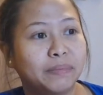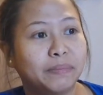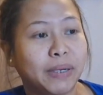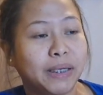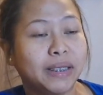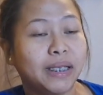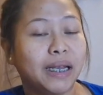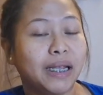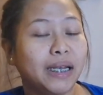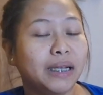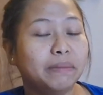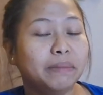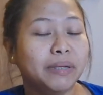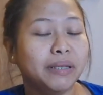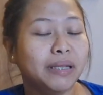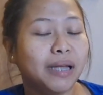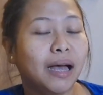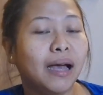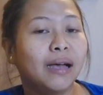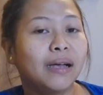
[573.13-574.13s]
pag sila
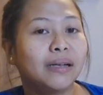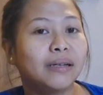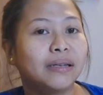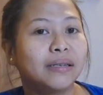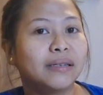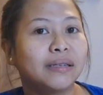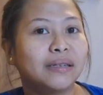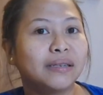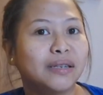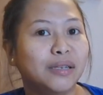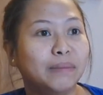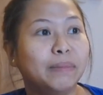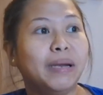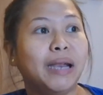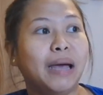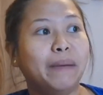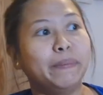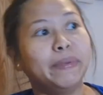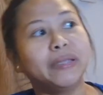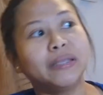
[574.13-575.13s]
naman ang
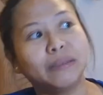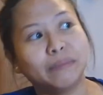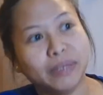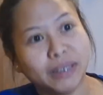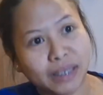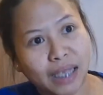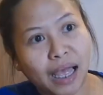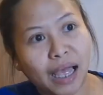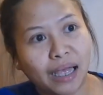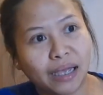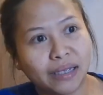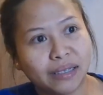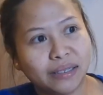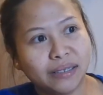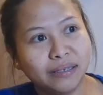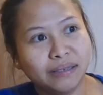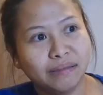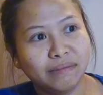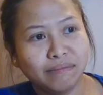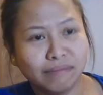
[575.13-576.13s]
lumalapit naman sa
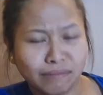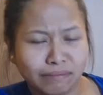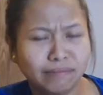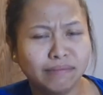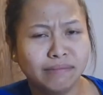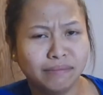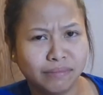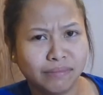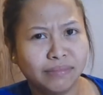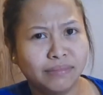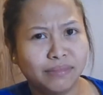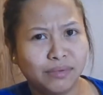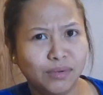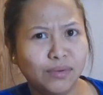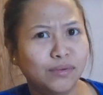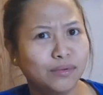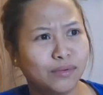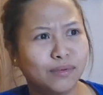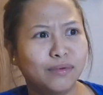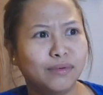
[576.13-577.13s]
akin, eh,
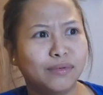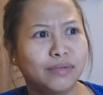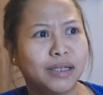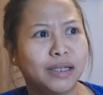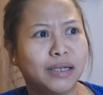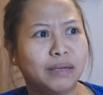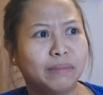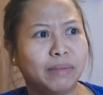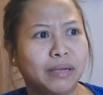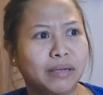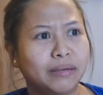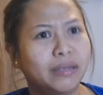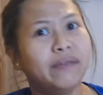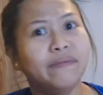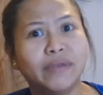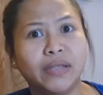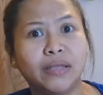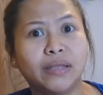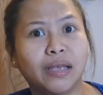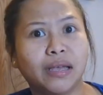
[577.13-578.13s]
tulong-tulong din naman.
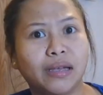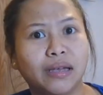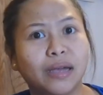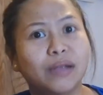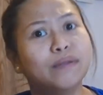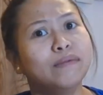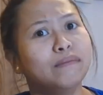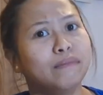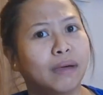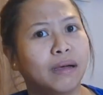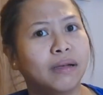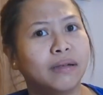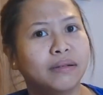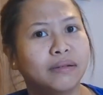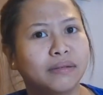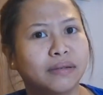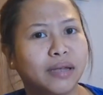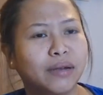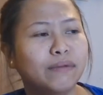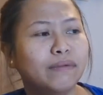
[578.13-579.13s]
Give and take, ganun ba?
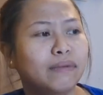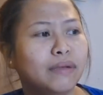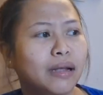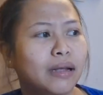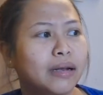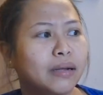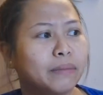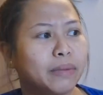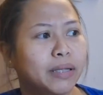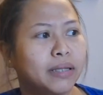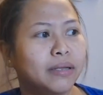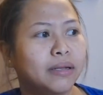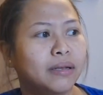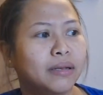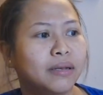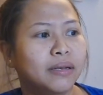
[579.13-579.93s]
Ganun lang naman.